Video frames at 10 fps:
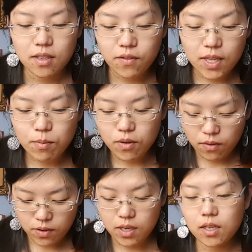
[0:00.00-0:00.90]
évidemment,
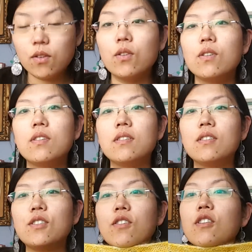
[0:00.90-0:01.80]
il fallait que
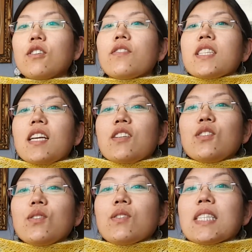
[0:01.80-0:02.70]
j'en fasse quelque chose.